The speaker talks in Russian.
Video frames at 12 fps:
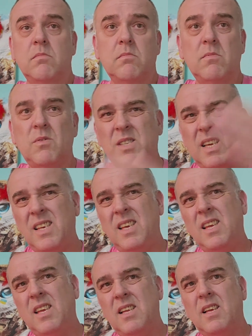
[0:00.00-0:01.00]
ну,
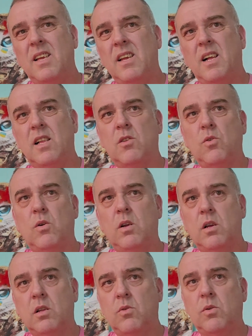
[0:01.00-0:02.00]
зайдите, Real
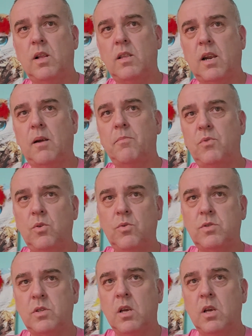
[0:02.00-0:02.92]
Donald Trump News,